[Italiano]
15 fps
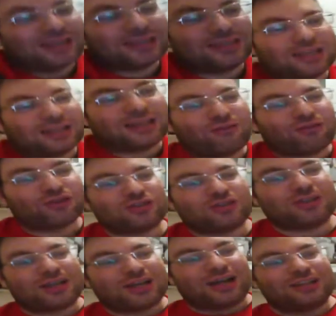ad essere tifoso
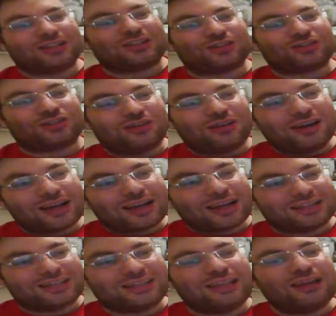di calcio sono
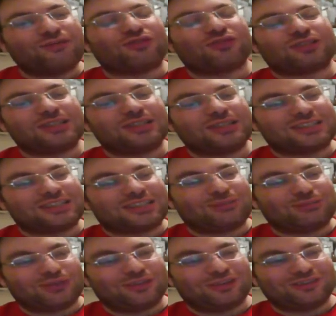anche
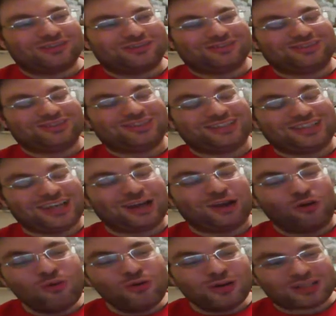tifosissimo
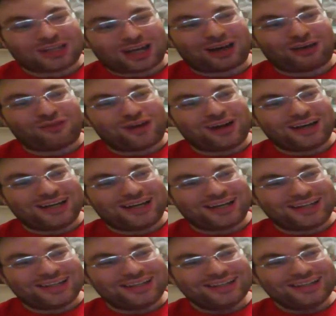e ultra
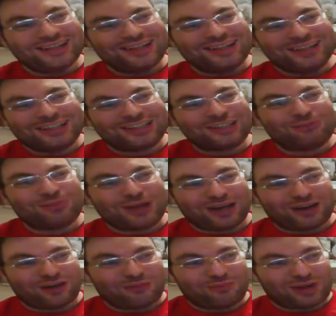fan di
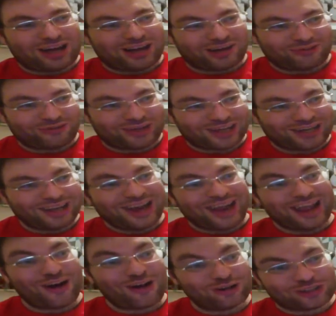supereroi Marvel
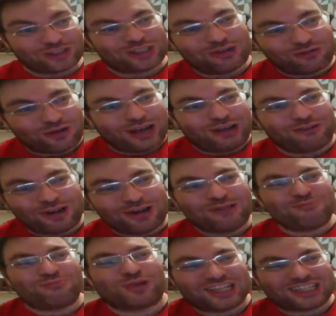e oggi ci voleva
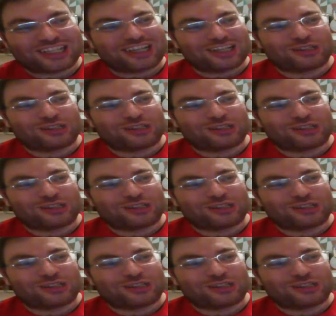un'impresa da